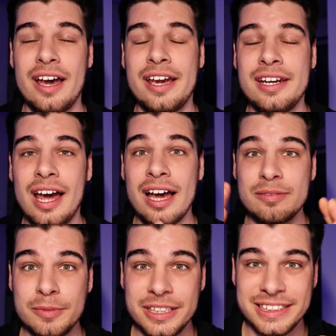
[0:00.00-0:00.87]
ein
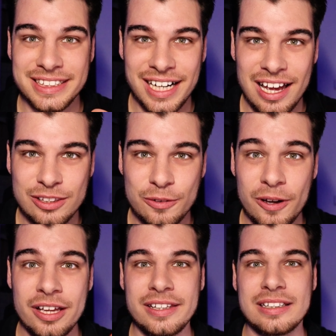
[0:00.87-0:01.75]

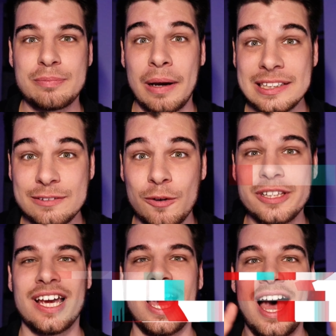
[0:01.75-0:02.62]
Administrator das
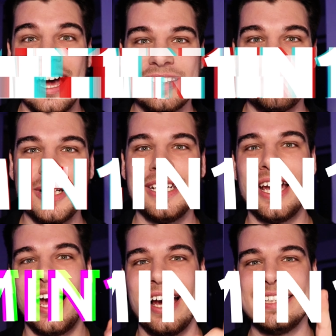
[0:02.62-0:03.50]
Passwort
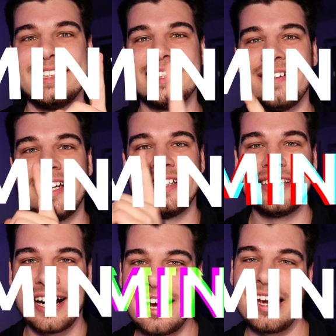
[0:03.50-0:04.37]

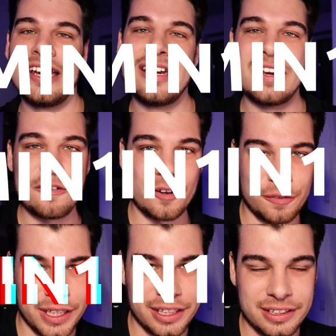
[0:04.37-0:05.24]
admin123
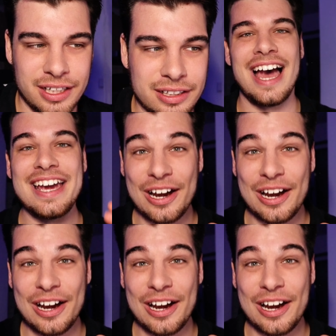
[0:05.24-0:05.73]
verwendet hat. Ein